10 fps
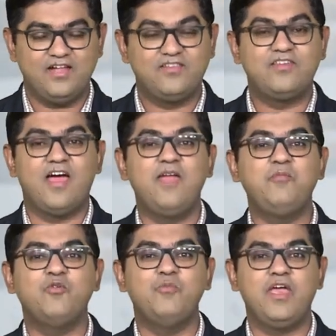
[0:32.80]
इट्स
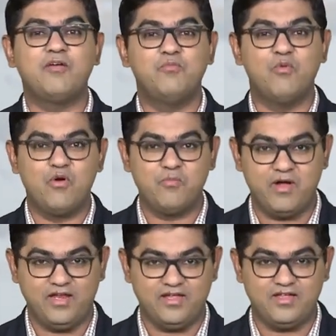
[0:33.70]
टाइम टू मेक मोर
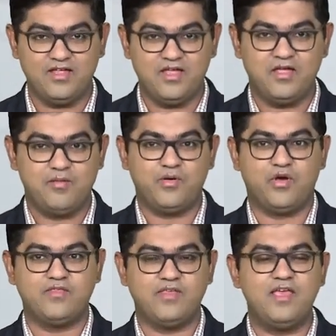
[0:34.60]
मनी
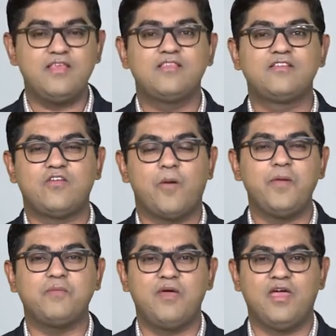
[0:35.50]
बिकॉज इस
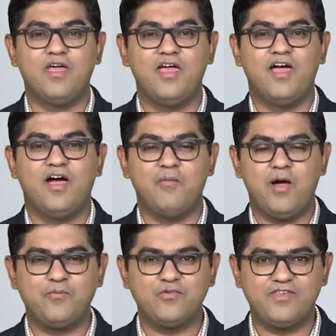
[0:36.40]
टॉपिक में हम
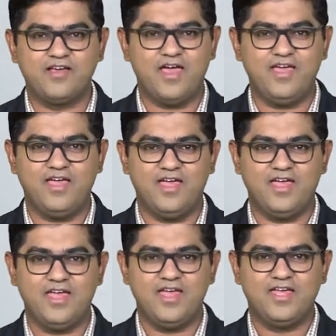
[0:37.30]
आपको सिखाएंगे
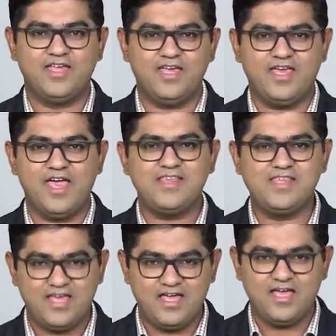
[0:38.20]
कि
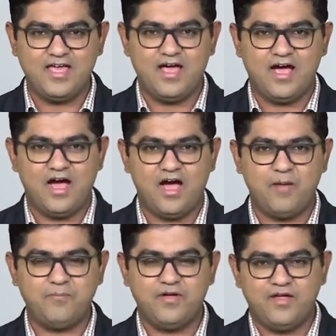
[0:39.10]
कैसे
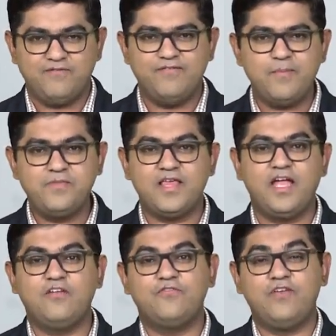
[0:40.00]
आप
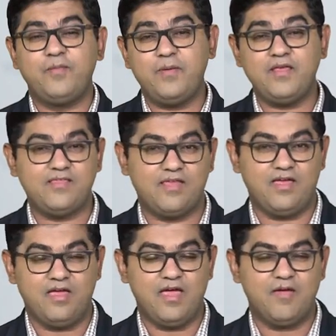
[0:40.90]
वेबसाइट फ्लिपिंग
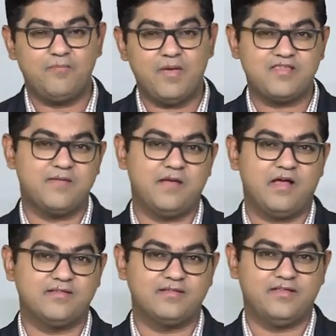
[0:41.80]
से पैसे
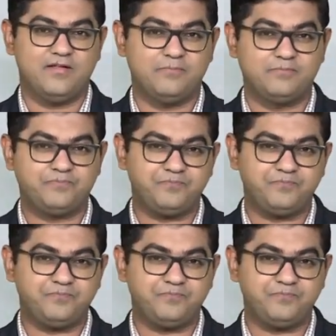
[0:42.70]
बना सकते हैं